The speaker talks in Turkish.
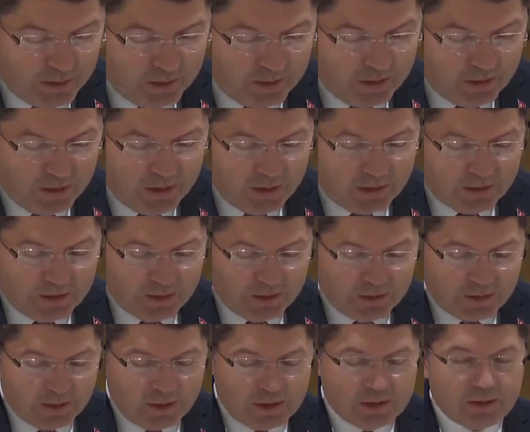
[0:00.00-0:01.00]

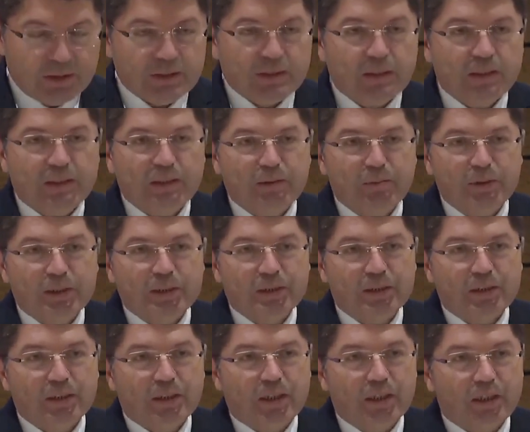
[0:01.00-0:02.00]
medeniyetin tesis
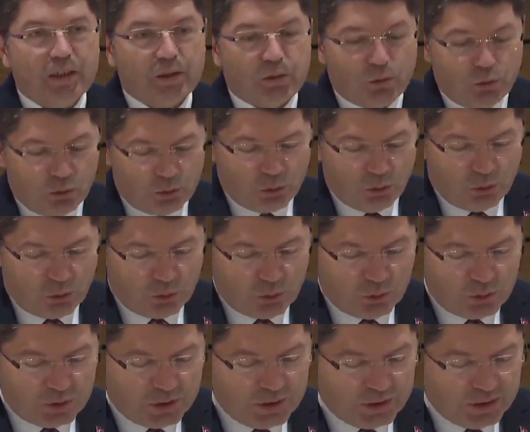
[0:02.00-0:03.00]
edilmesinde
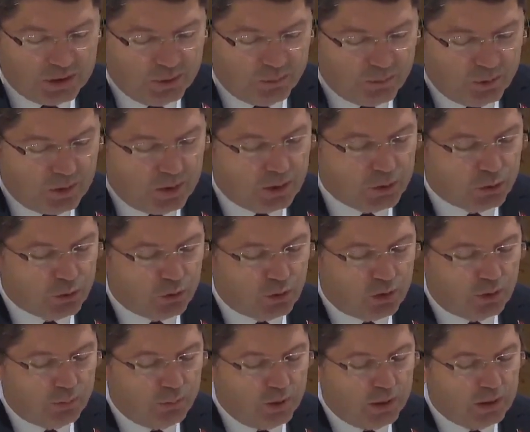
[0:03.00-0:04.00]
hukuk
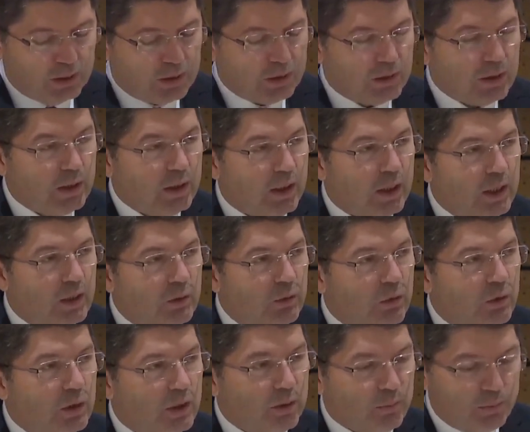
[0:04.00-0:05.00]
sisteminden sonra belki de
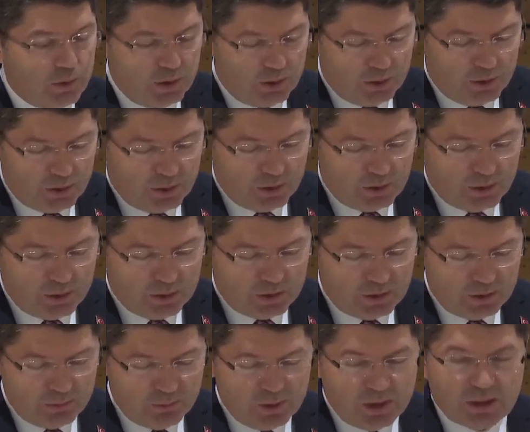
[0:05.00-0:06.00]
en önemli
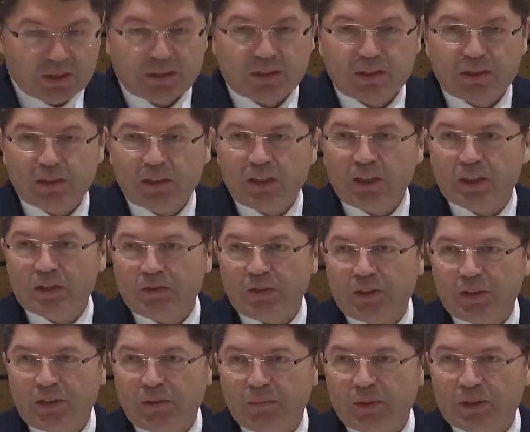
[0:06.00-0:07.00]
adım yazının
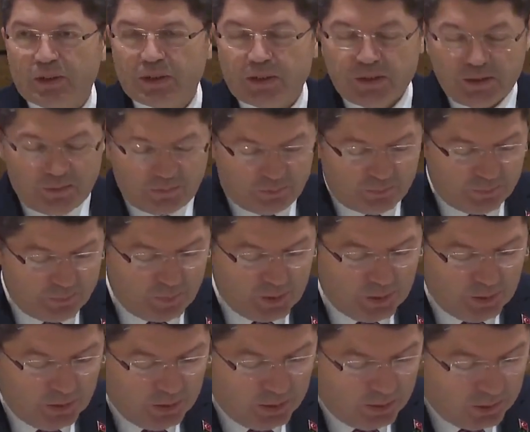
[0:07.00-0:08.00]
keşfedilmesi
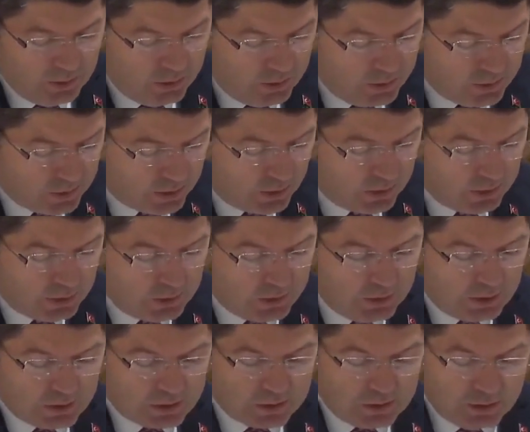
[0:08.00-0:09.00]

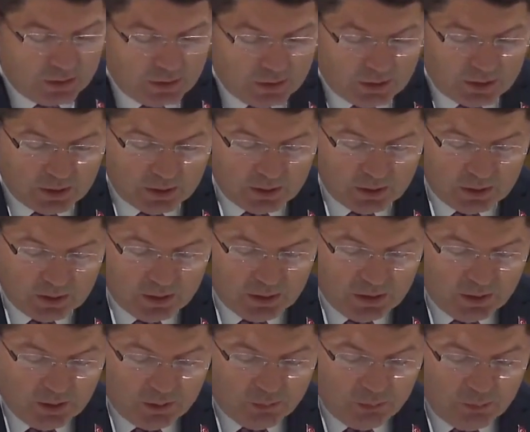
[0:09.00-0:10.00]
insanlık yazıyla
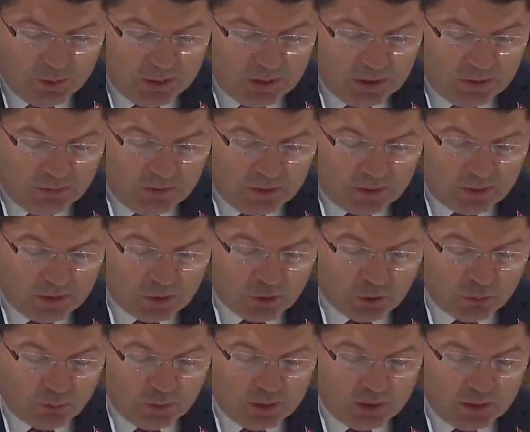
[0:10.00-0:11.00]
bilgi
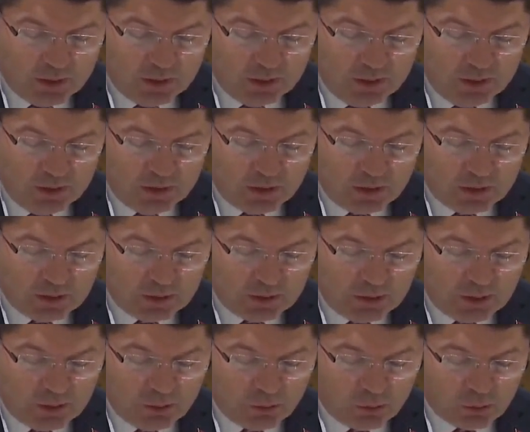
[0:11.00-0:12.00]
ve tecrübelerinin
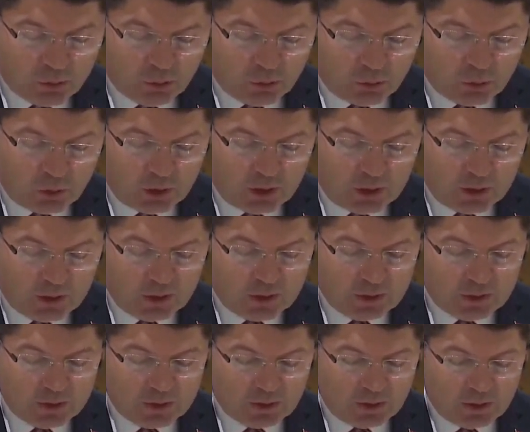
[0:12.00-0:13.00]
yanında hukuk
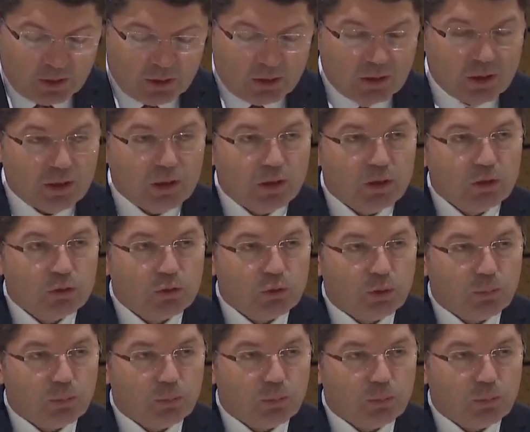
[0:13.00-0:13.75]
kurallarını da